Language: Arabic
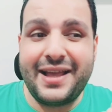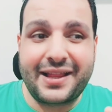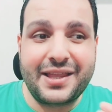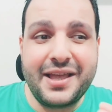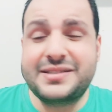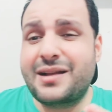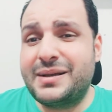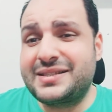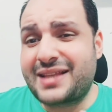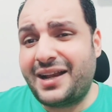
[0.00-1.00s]
يعني اسال
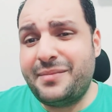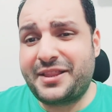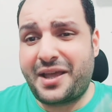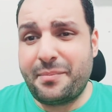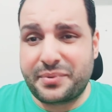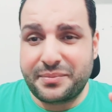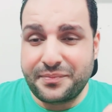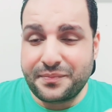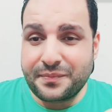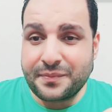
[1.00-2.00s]
بس عليه متعب
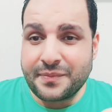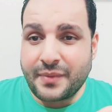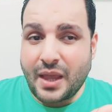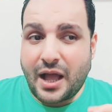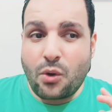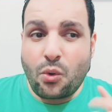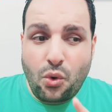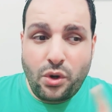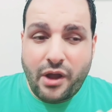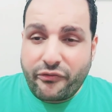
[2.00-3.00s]
او
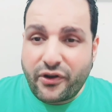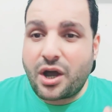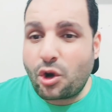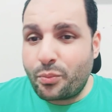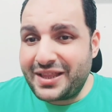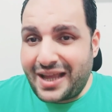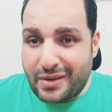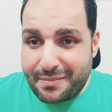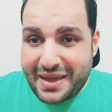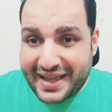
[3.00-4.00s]
قول او فكره بمتعب
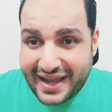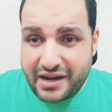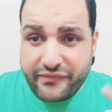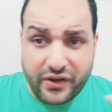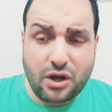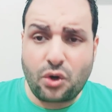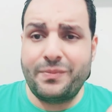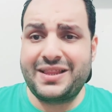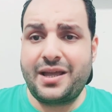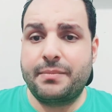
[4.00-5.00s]
لما يتكلم فكره
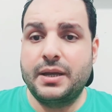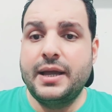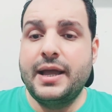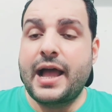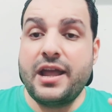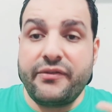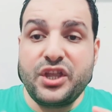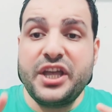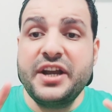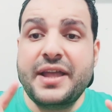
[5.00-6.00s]
بمتعب
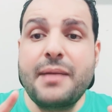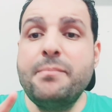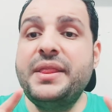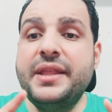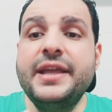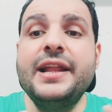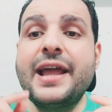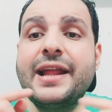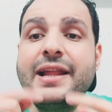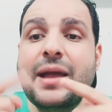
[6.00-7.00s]
هيفتكر كم
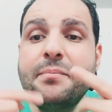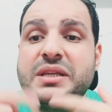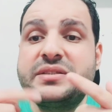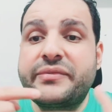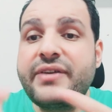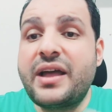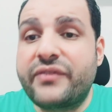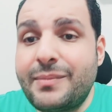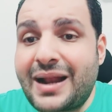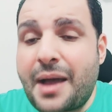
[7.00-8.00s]
النجيله اللي كان بيسفها في
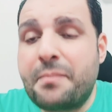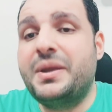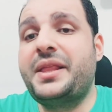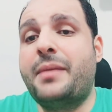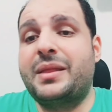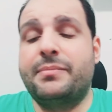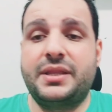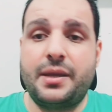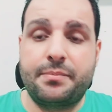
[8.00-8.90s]
الملعب من عماد متعب